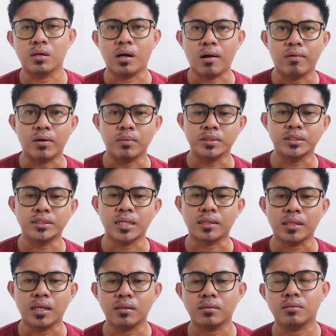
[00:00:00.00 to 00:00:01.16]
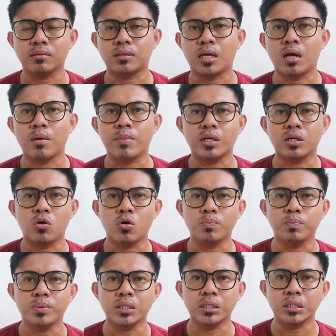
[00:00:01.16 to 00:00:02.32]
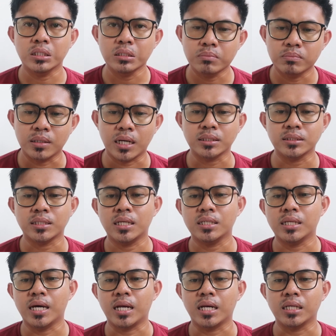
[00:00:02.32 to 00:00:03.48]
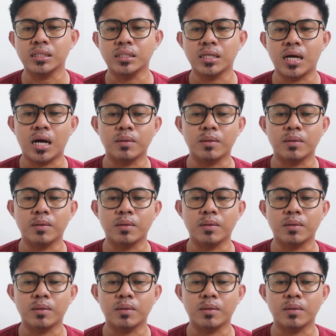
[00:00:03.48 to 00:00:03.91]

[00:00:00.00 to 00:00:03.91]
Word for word: Kekawan mencatat tanaman kopi ini berasal dari